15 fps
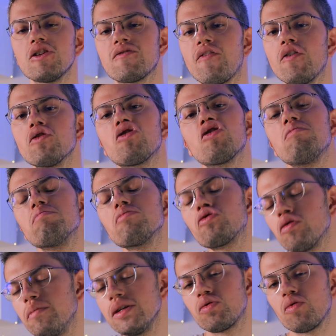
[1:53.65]
sfondo
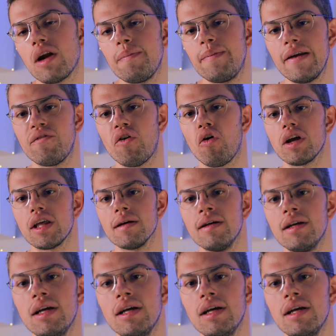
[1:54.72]
su su misura per voi